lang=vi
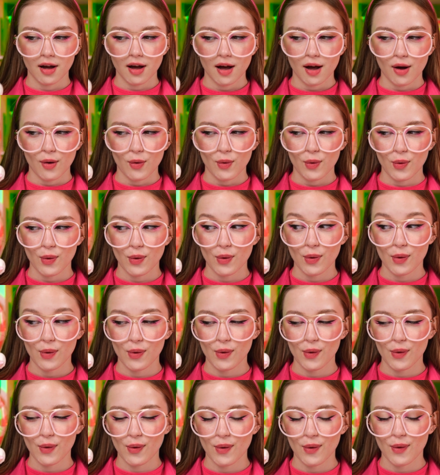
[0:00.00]
Uh,
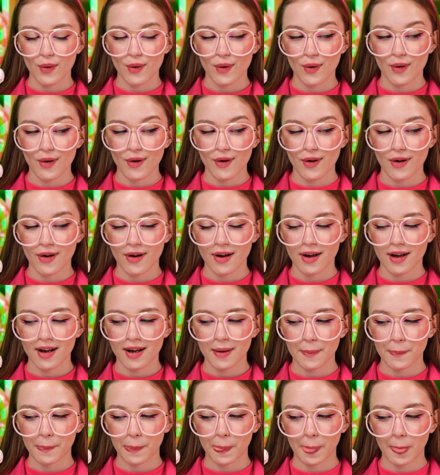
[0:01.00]
mấy viên này có vẻ
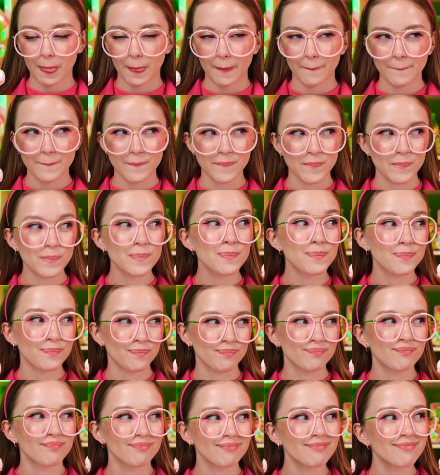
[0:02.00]
dẻo. Tớ sẽ ăn thử
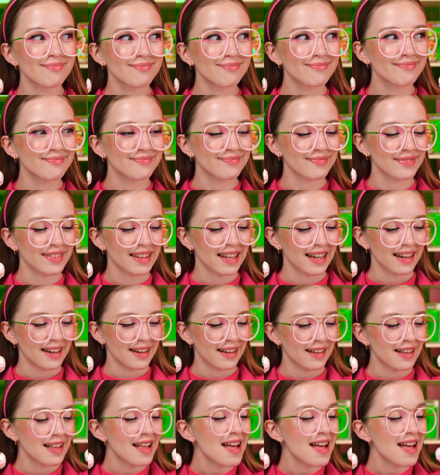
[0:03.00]
chúng. Măm măm.